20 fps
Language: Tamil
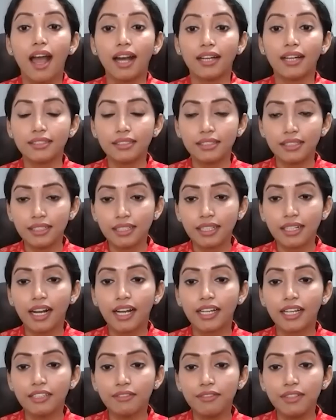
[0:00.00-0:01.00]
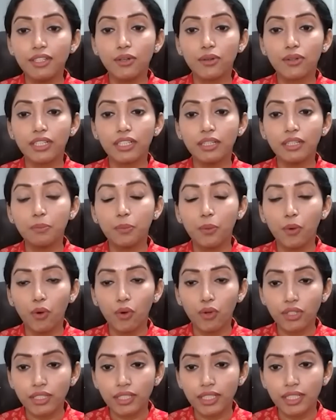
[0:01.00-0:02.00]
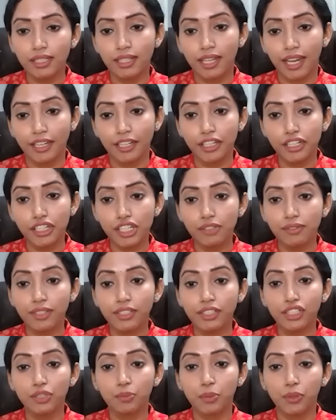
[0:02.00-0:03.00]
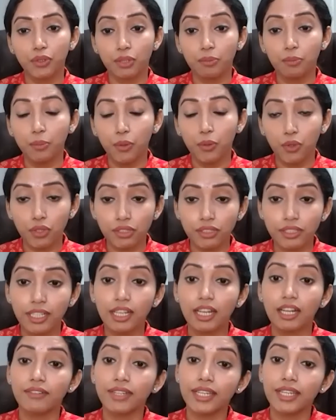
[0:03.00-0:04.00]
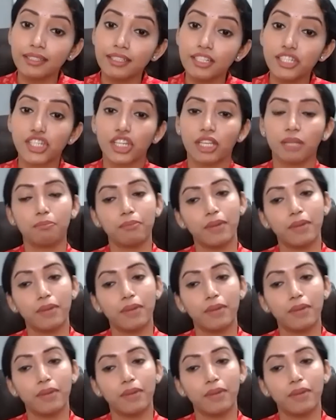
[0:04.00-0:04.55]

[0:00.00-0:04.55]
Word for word: அந்த கடவுளோட போர்ட்டல் எனர்ஜி வந்துட்டு போகிற போர்ட்டலாகவே அந்த ஷேப்